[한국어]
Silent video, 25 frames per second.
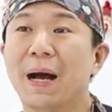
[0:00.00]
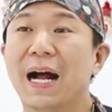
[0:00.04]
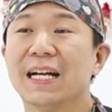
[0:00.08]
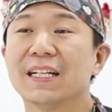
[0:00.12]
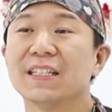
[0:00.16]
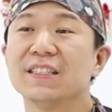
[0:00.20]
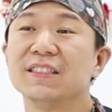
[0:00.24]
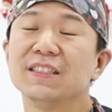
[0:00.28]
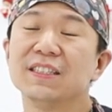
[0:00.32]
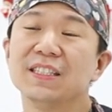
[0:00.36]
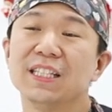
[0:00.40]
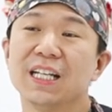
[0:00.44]

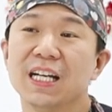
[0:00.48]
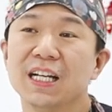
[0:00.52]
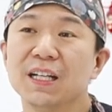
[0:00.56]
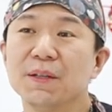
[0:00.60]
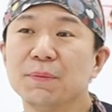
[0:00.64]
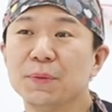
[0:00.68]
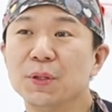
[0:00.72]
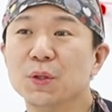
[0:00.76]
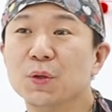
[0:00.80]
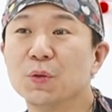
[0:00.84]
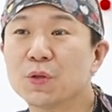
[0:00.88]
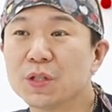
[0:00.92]
바르는
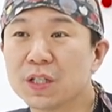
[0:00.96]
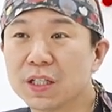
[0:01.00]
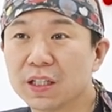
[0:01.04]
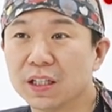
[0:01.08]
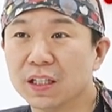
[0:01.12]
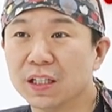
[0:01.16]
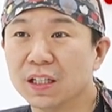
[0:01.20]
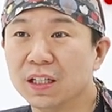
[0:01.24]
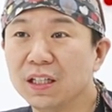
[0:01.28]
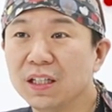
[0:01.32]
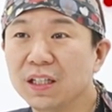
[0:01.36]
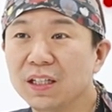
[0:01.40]
약
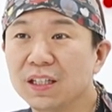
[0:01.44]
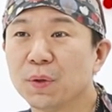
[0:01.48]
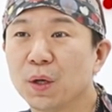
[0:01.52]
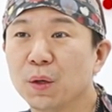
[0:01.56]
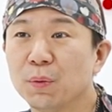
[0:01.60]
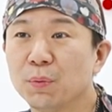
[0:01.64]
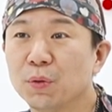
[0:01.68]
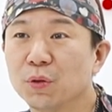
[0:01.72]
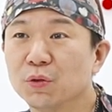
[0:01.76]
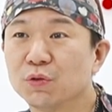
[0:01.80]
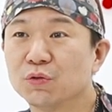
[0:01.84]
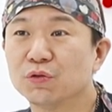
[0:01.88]
미녹시딜
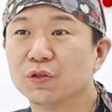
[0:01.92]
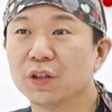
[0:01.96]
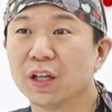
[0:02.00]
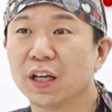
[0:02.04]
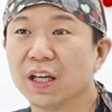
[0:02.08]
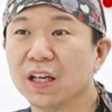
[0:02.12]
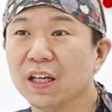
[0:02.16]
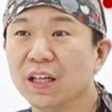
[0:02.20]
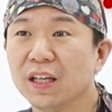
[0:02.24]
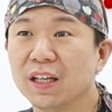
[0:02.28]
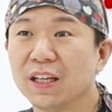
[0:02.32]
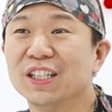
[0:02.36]
별표 두
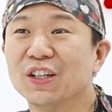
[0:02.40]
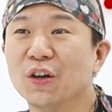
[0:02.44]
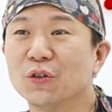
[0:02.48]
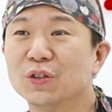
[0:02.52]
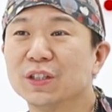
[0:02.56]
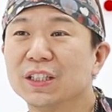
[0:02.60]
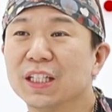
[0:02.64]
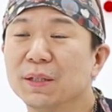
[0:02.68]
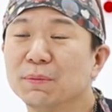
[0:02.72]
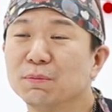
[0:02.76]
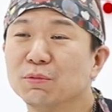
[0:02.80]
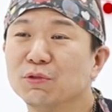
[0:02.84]
개,
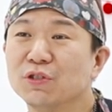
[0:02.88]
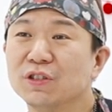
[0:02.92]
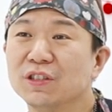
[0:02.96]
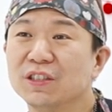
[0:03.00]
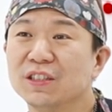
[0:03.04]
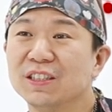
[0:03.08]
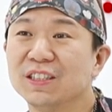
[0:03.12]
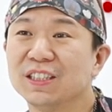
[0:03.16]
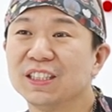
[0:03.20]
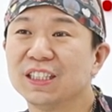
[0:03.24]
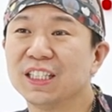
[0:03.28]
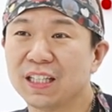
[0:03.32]

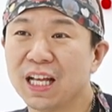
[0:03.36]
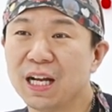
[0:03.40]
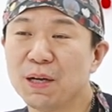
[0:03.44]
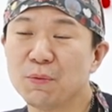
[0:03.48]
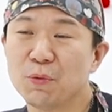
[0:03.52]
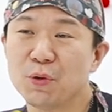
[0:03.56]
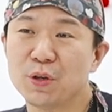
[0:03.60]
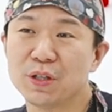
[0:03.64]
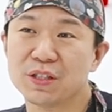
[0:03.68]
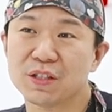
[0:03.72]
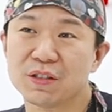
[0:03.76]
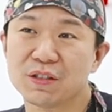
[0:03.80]
여자분들
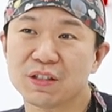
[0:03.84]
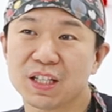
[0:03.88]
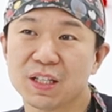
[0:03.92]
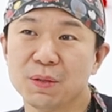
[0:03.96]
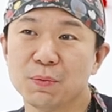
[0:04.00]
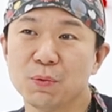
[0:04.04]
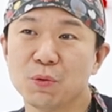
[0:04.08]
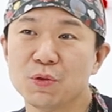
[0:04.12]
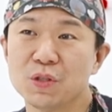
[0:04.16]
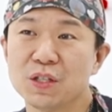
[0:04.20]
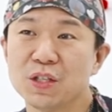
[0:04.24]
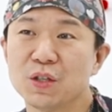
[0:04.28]
탈모에 있어서
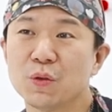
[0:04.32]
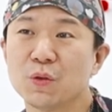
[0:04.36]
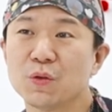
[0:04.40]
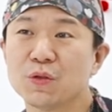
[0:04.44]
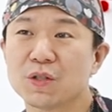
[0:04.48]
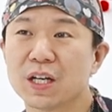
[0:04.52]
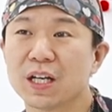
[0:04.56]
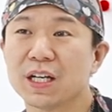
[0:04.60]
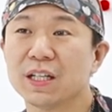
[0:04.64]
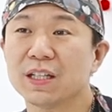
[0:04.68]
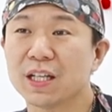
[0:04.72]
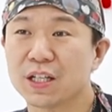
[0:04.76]
기본
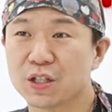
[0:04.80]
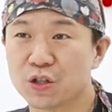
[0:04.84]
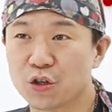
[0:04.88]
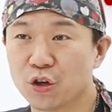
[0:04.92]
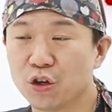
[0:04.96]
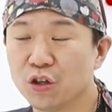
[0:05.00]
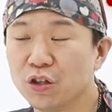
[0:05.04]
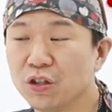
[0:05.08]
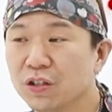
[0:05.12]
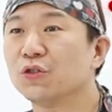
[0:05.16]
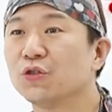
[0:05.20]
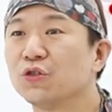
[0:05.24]
치료제가
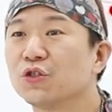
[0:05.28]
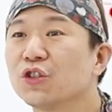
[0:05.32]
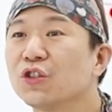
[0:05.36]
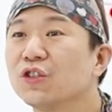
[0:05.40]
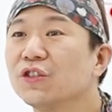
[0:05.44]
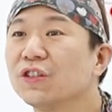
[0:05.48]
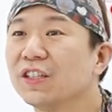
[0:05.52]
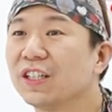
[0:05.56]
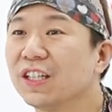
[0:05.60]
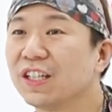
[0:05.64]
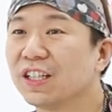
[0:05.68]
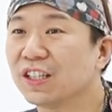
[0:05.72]
되죠.
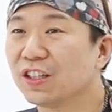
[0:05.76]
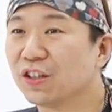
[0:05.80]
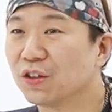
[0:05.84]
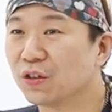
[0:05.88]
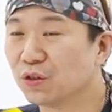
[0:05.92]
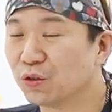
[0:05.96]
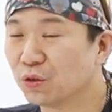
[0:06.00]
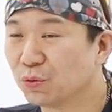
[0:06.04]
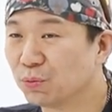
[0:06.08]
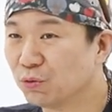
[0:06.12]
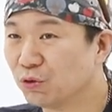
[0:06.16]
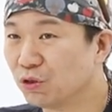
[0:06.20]
추천드리는
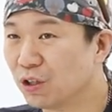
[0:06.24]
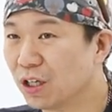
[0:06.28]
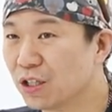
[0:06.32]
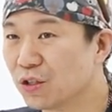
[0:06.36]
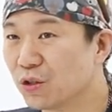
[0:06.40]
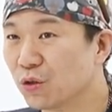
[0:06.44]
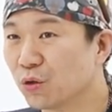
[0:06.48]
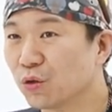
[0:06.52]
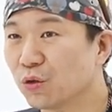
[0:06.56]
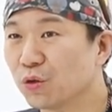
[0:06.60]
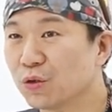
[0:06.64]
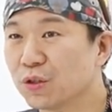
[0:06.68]
거는
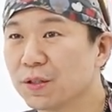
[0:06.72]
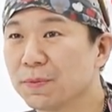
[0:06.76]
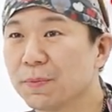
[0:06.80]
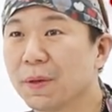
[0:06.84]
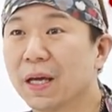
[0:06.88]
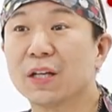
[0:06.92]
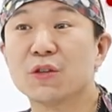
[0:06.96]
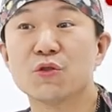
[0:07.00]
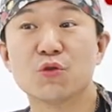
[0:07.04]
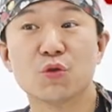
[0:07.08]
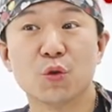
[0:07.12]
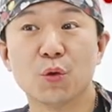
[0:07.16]
부가적으로 이제
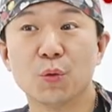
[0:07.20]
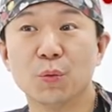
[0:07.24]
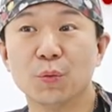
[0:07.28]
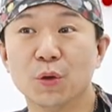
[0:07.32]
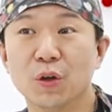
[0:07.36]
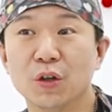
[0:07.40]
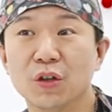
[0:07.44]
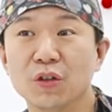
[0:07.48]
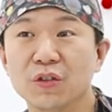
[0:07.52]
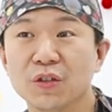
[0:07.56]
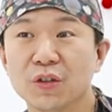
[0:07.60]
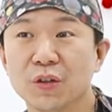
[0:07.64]

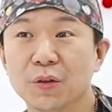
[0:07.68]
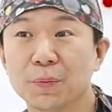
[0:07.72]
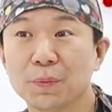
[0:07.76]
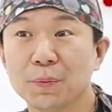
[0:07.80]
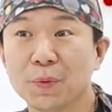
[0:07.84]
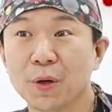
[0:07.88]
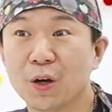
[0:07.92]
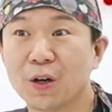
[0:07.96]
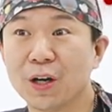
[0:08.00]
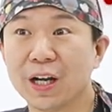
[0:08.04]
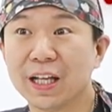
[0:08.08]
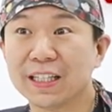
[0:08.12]
맥주효모
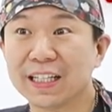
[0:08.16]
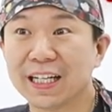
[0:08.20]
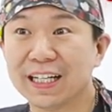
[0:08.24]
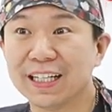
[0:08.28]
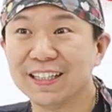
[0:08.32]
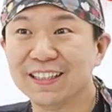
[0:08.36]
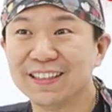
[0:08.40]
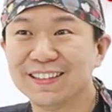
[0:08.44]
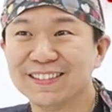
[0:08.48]
별 하나,